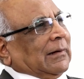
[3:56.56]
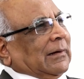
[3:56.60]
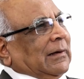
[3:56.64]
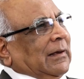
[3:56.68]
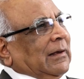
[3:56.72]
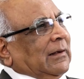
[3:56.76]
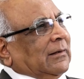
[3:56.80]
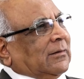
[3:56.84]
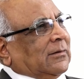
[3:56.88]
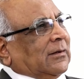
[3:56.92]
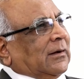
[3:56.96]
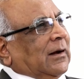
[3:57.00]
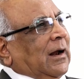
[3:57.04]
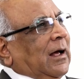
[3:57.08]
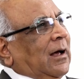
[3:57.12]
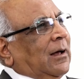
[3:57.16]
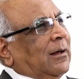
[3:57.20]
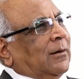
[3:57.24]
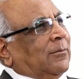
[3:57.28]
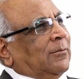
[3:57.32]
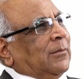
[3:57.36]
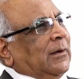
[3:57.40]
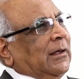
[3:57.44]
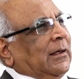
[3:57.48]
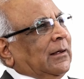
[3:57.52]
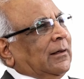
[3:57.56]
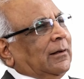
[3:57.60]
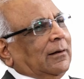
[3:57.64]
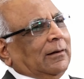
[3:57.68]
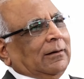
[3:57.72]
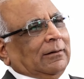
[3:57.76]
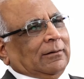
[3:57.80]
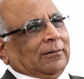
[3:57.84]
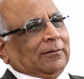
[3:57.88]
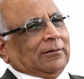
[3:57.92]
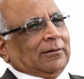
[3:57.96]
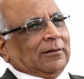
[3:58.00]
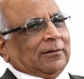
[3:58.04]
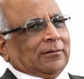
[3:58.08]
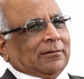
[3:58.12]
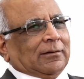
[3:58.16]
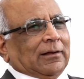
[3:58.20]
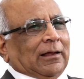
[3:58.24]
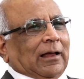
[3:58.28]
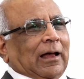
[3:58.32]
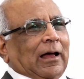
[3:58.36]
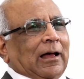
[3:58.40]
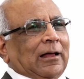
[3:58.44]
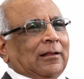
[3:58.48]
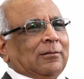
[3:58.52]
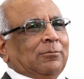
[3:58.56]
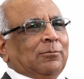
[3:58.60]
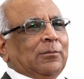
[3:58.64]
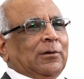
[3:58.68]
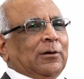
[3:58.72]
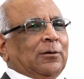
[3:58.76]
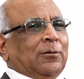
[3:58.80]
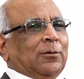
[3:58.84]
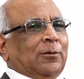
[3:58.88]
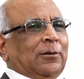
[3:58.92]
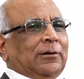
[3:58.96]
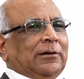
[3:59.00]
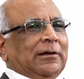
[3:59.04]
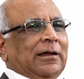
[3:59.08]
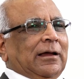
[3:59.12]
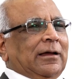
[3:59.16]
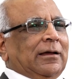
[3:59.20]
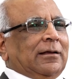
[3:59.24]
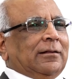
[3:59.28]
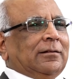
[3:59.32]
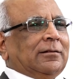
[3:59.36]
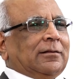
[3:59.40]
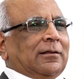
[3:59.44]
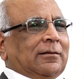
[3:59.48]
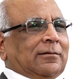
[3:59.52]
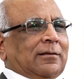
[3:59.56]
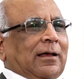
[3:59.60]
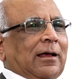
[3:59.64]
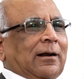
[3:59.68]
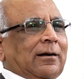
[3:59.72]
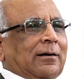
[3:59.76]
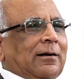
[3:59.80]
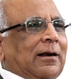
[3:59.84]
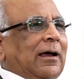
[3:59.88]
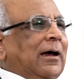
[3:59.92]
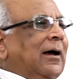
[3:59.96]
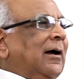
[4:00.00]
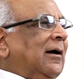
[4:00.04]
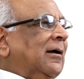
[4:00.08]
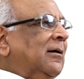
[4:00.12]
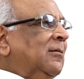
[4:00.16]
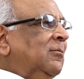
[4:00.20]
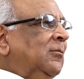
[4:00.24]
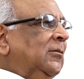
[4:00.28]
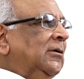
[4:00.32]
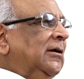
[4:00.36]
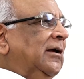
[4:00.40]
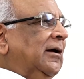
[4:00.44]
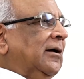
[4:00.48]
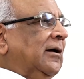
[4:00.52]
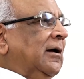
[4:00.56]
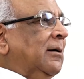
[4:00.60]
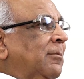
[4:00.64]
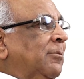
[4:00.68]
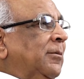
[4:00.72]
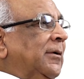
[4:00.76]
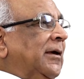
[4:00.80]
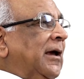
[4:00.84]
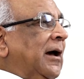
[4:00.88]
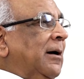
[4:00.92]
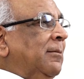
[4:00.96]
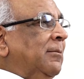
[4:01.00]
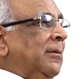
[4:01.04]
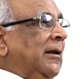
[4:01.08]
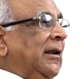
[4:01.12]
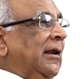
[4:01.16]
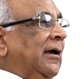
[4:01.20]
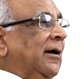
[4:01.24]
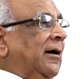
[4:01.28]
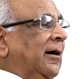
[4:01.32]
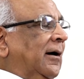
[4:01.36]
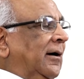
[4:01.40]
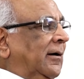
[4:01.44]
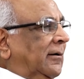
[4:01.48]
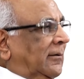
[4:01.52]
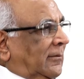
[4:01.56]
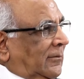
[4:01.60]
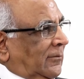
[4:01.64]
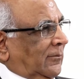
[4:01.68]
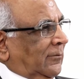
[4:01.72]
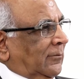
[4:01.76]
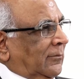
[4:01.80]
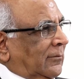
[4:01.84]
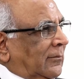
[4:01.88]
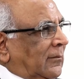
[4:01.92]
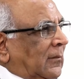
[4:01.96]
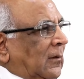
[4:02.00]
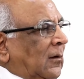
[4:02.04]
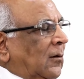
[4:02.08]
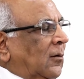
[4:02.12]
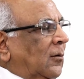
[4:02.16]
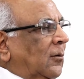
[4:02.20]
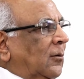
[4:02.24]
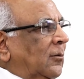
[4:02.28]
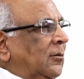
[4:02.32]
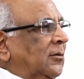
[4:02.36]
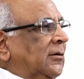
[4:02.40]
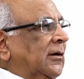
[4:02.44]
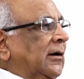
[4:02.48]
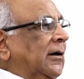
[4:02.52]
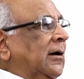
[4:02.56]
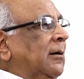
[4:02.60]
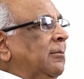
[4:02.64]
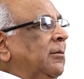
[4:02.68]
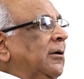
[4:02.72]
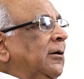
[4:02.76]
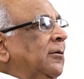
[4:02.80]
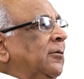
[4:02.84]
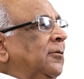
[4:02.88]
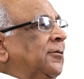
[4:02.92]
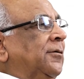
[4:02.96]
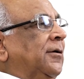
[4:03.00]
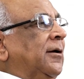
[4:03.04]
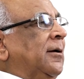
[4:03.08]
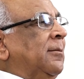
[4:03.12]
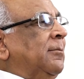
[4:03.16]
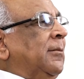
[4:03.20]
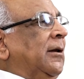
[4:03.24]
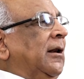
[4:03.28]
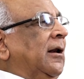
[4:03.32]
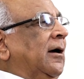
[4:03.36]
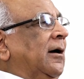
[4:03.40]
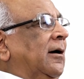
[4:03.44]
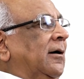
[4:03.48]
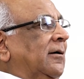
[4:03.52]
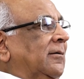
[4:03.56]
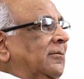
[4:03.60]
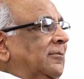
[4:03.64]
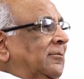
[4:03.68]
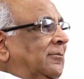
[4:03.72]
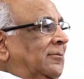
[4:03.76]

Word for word: कि इस राह में जिस आदमी को ये इंतज़ार रहा कि मुझे कब क्या मिलेगा उसे कभी कुछ ना मिला